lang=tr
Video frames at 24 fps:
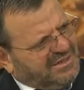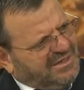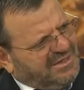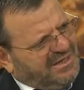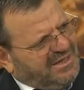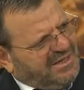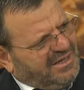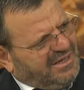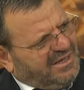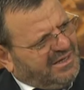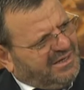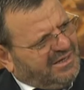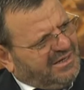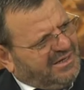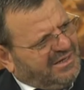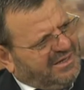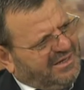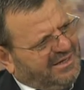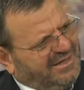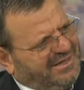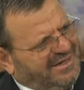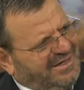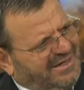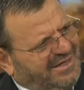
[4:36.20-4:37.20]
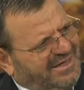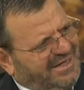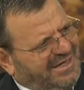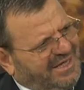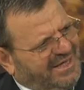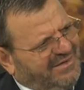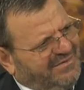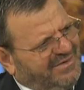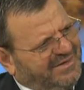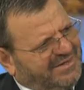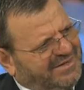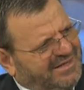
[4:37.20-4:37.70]
Her sene farz olur size.
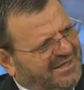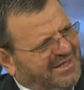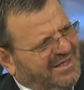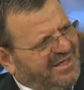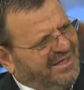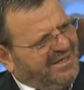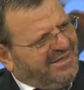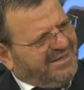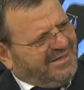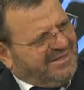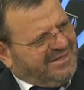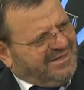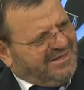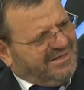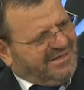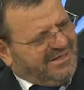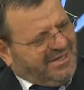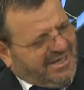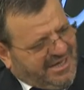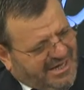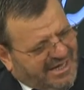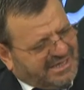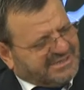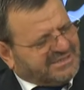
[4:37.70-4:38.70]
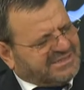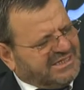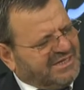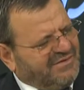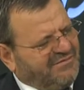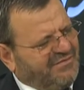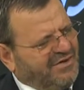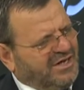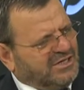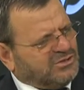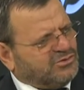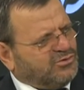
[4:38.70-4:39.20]
Evet. E, her sene
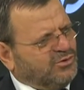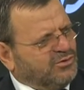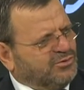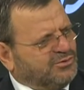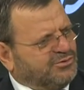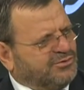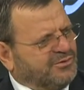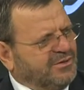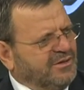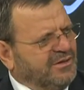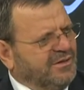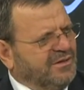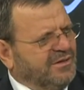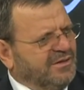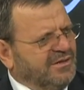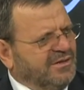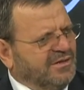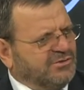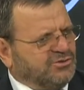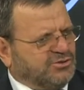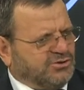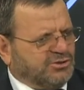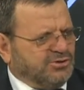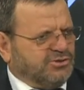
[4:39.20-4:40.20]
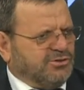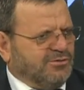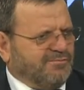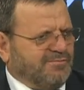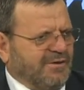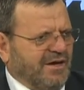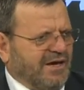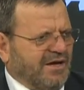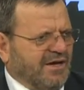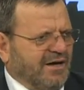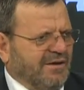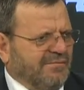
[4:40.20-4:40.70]
farz olur. Çünkü
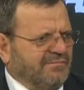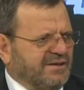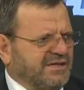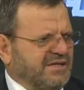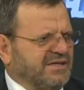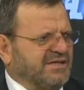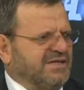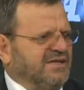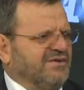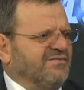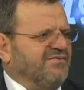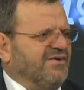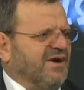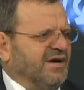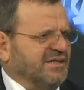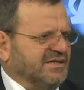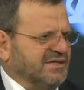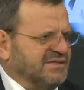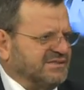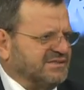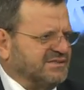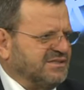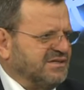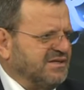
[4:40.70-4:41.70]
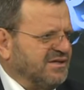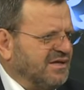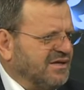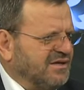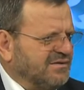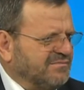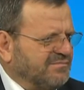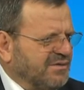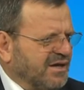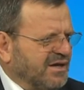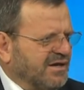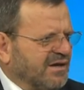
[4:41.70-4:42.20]
peygamberin ifadesi
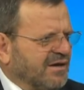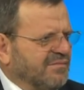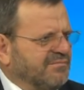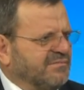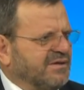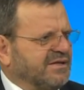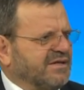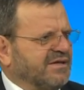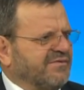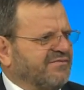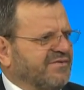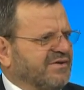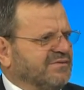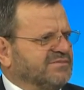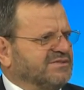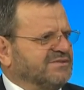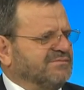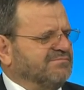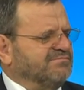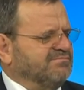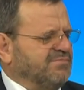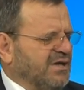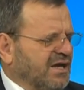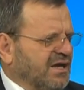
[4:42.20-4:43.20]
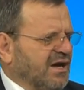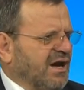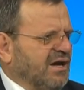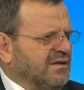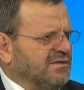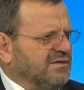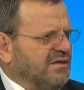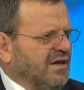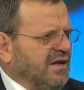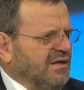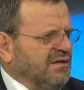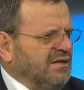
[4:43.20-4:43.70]
Peygamber Efendimizin
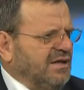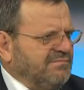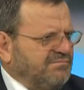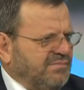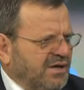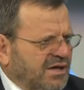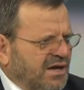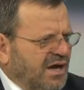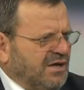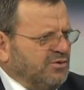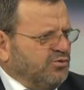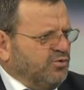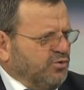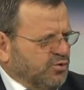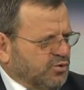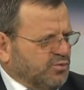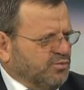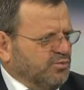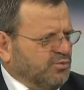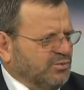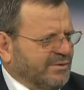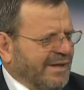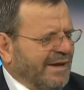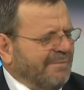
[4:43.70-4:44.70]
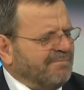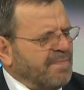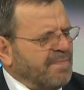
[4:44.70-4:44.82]
beyanı Allah'ın beyanı hükmünde.